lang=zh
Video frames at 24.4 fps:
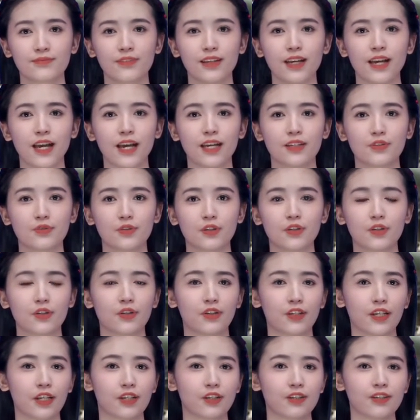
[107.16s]
还具有
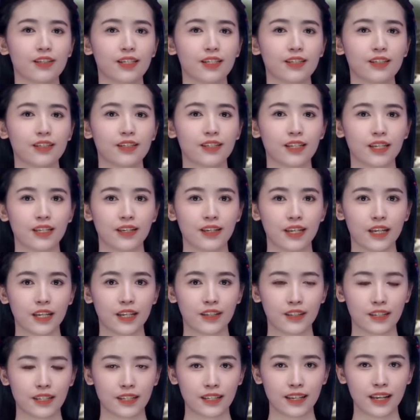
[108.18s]
超强的战
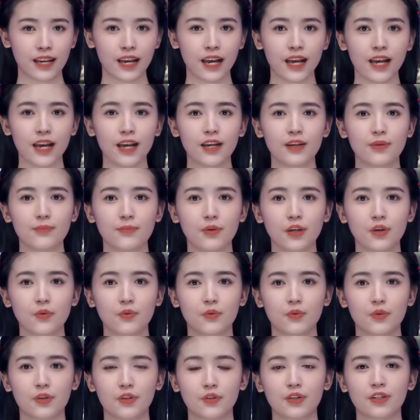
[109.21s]
场侦察，包
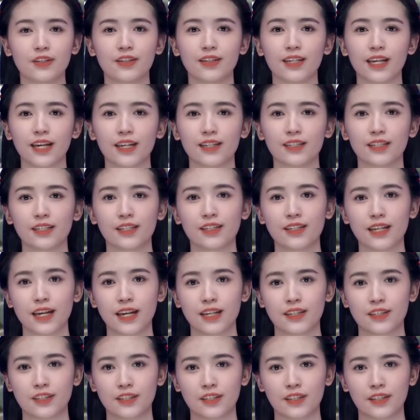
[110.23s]
括装甲侦
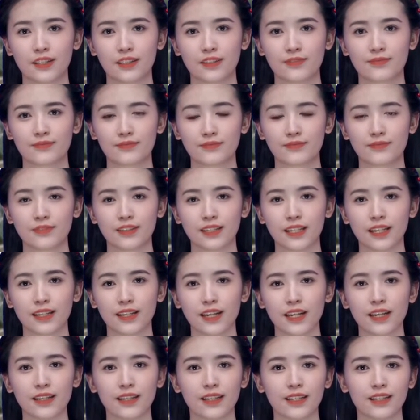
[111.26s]
察车、战
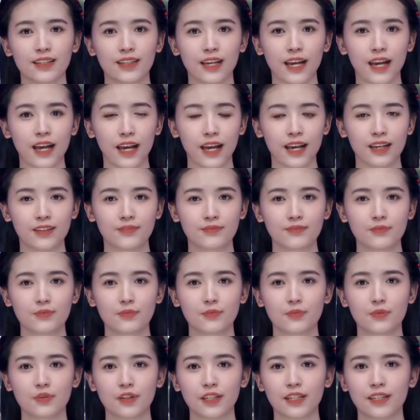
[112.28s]
场雷达、
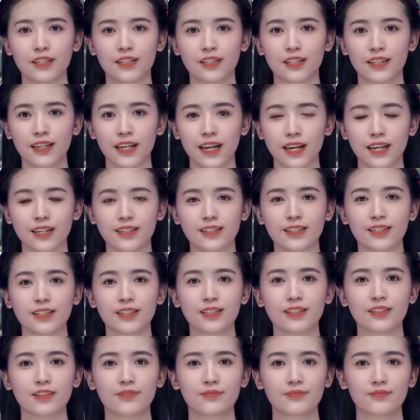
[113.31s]
无人侦察
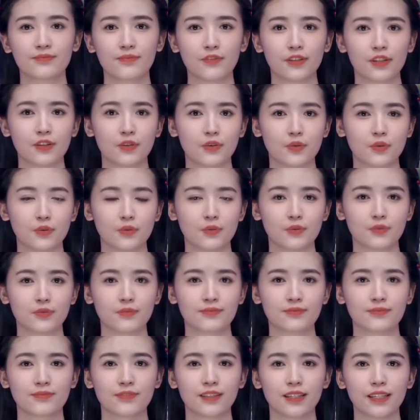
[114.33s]
机、防空、
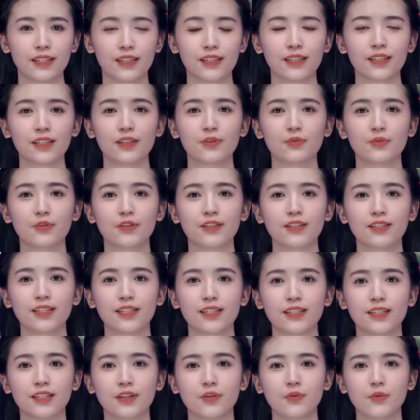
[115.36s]
电磁与
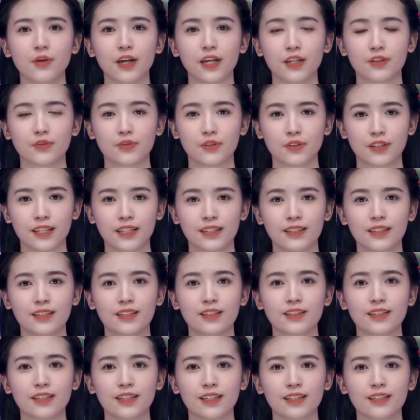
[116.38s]
信息化作战
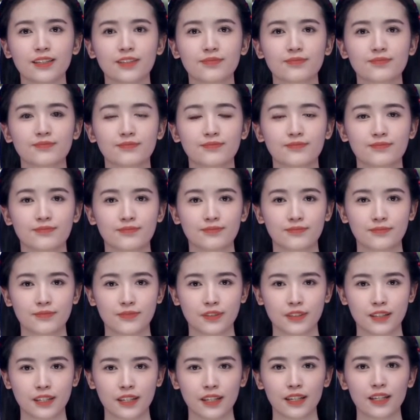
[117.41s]
能力。
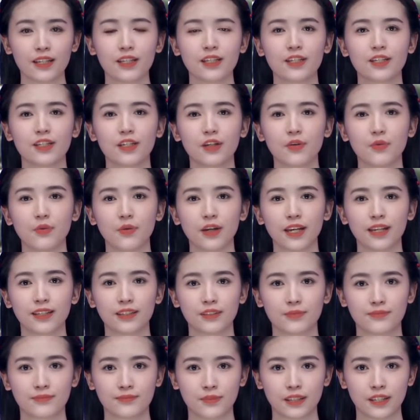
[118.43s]
这个合成化
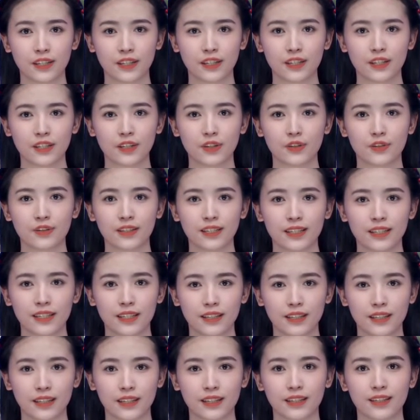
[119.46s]
营编制有几
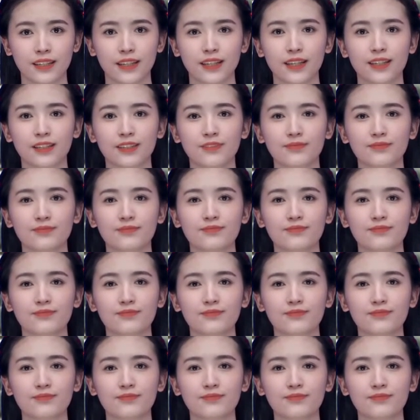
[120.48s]
个特点，